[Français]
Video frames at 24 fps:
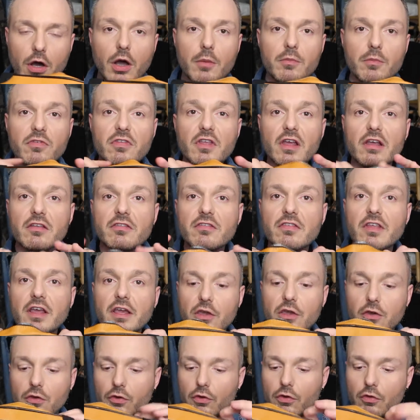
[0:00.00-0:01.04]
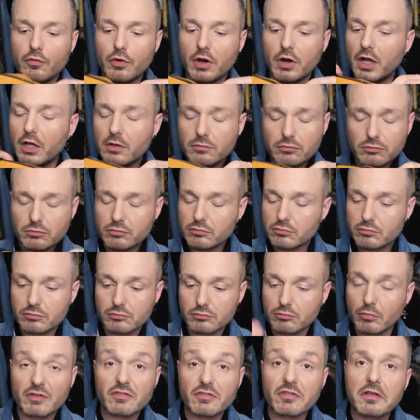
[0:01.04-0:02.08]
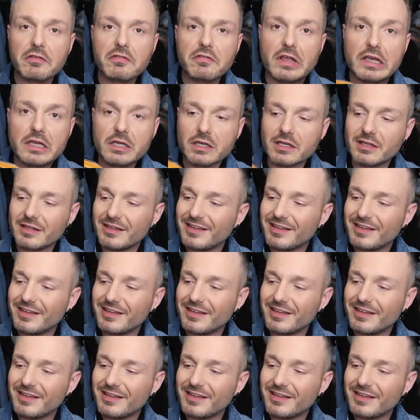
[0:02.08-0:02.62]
homme c'est un sac euh, voilà bah c'est un sac.